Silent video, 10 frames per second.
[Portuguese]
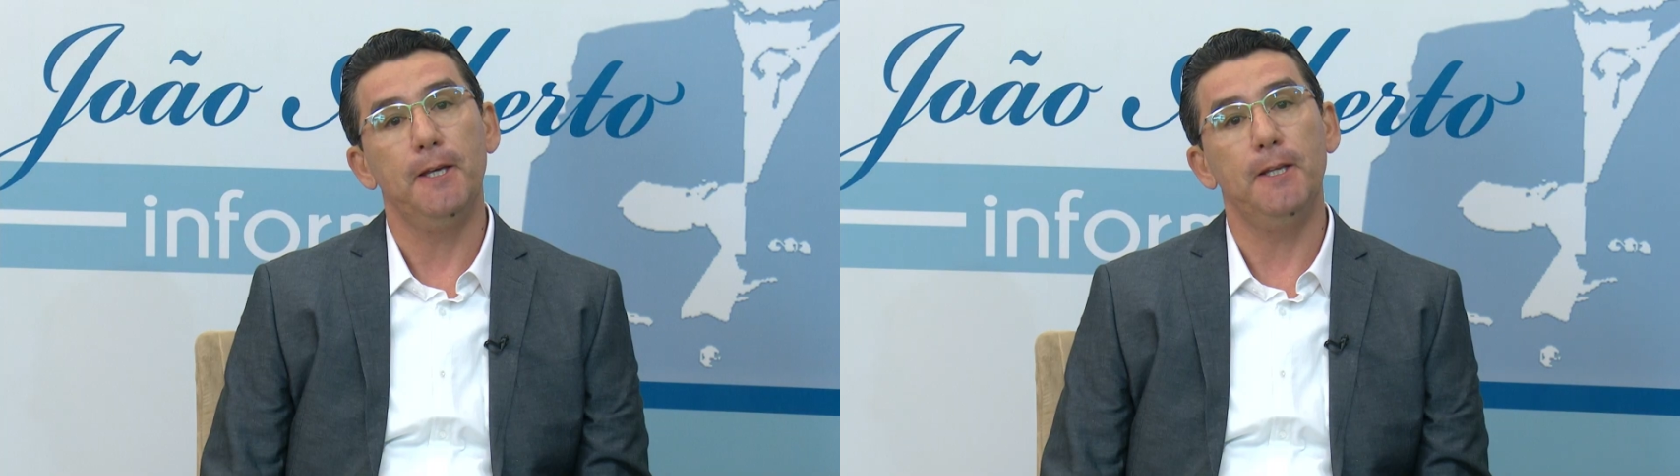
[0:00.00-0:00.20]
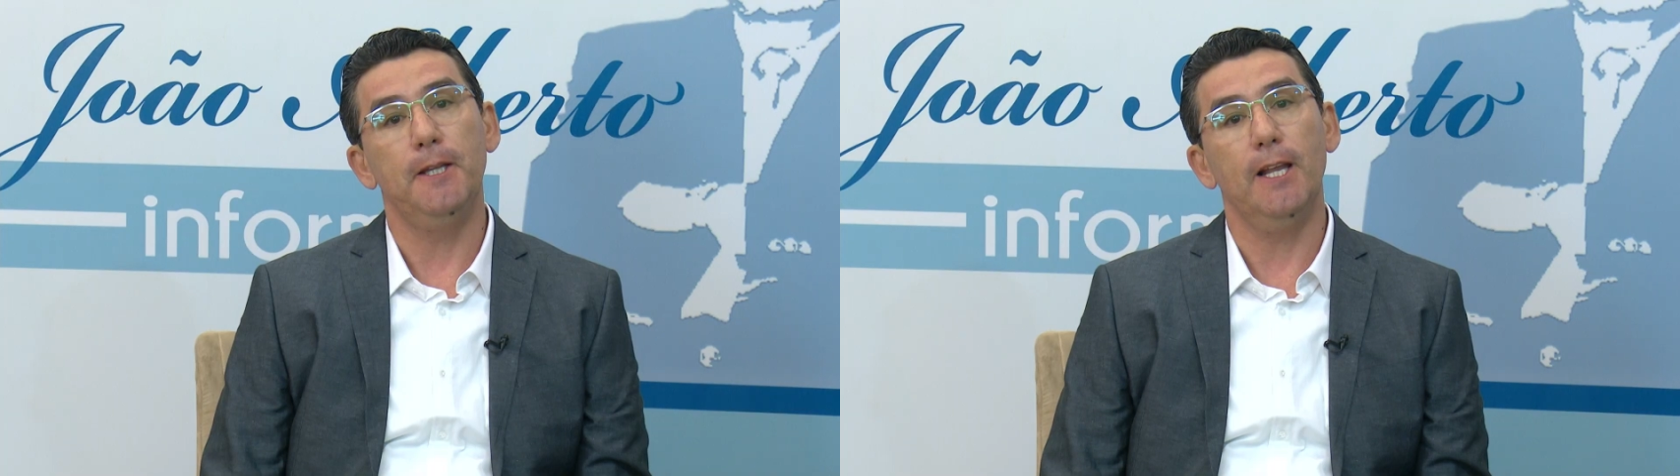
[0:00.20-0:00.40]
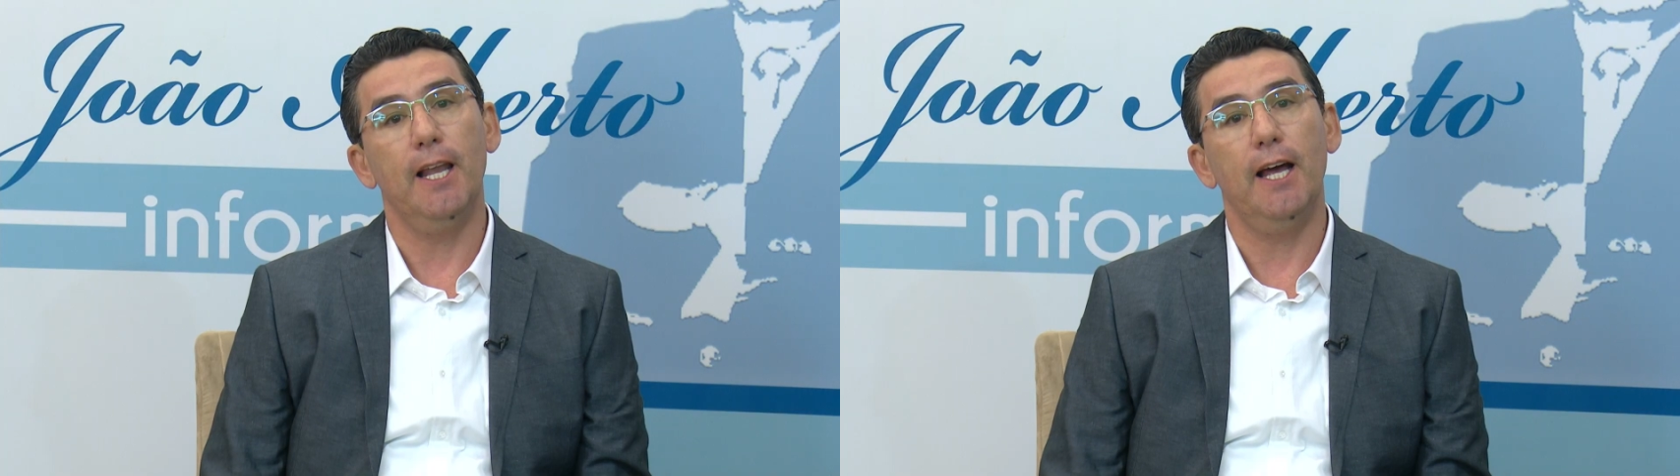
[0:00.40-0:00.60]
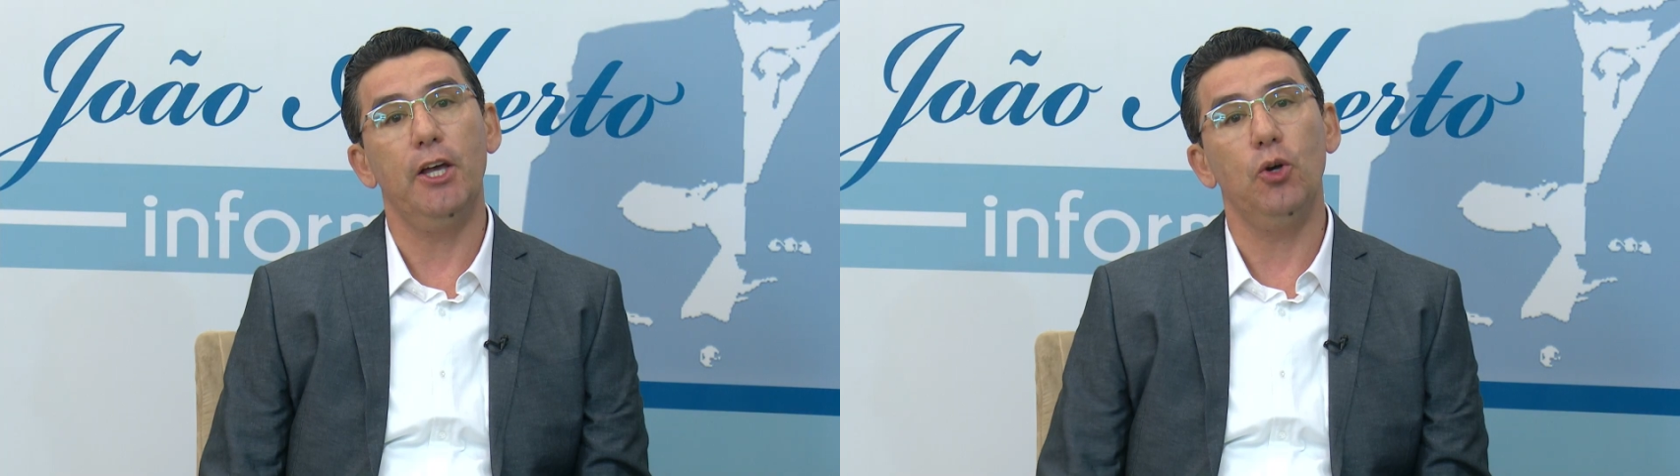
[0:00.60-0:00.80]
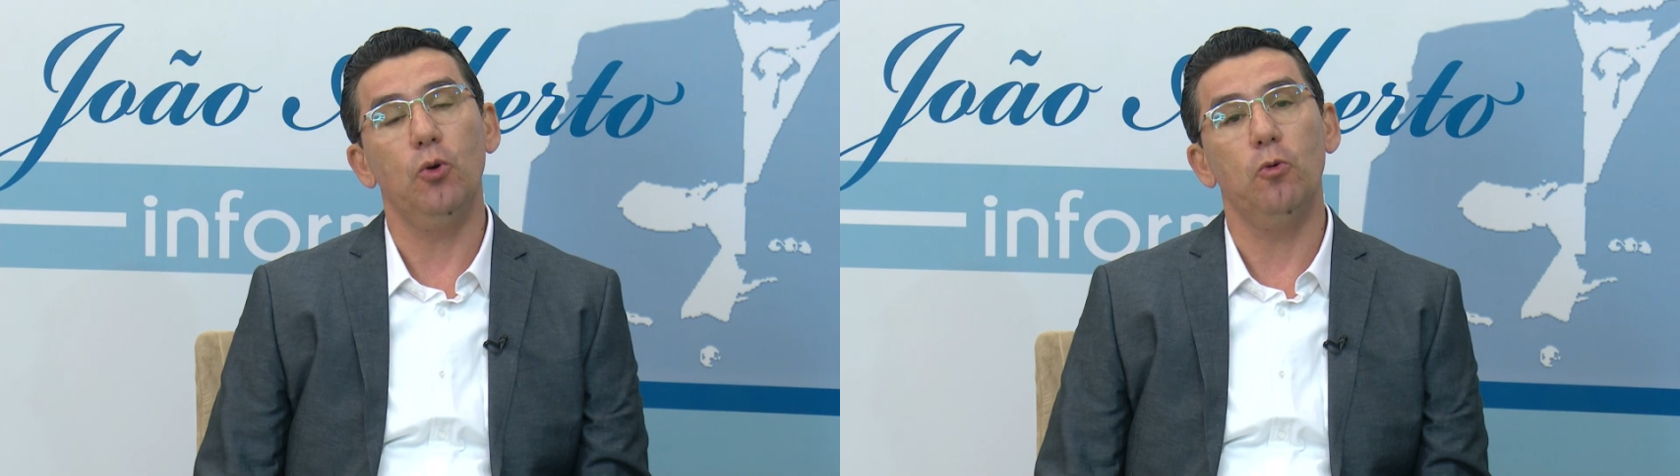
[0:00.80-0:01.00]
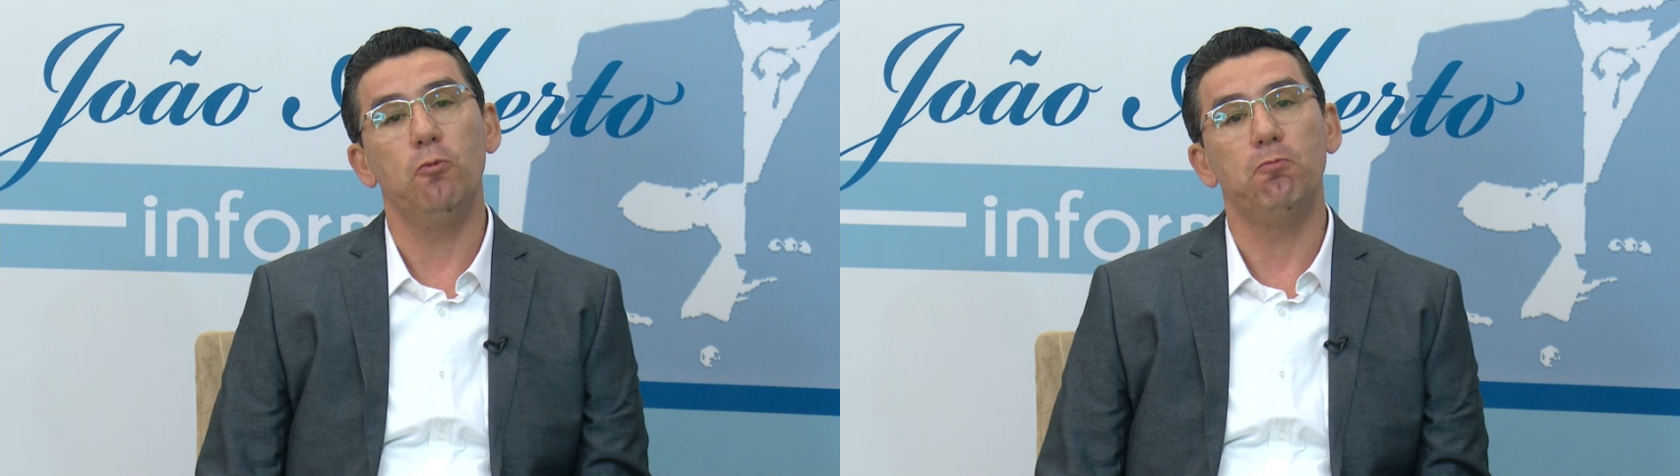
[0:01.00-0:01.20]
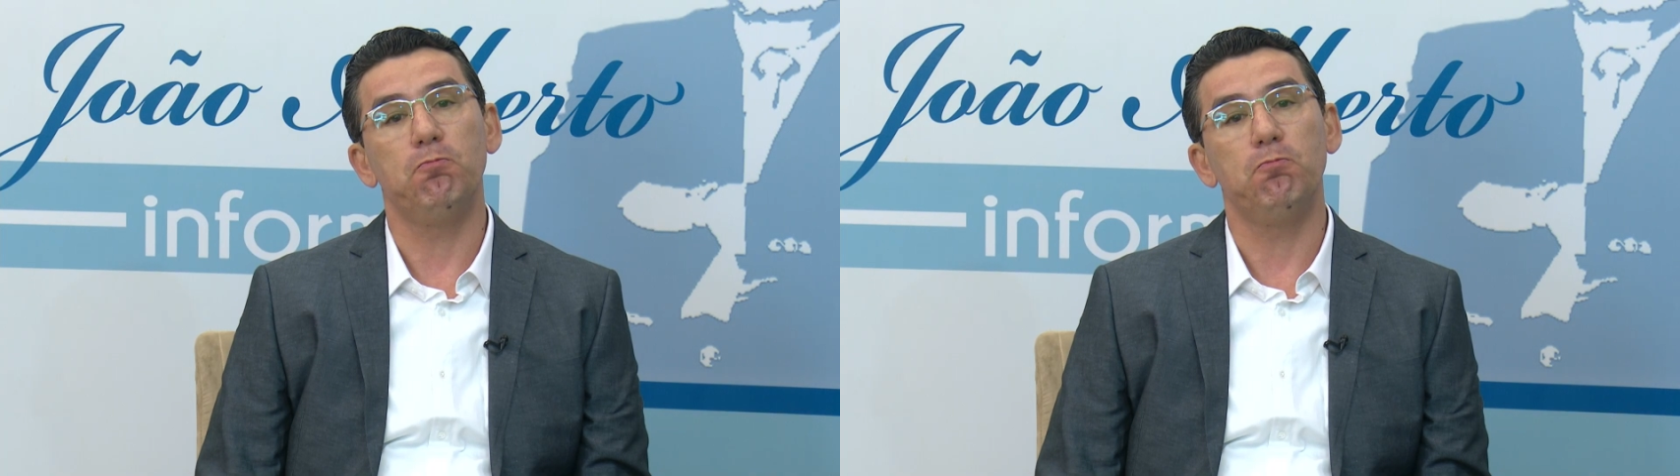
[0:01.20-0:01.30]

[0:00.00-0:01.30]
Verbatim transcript: E de lá eu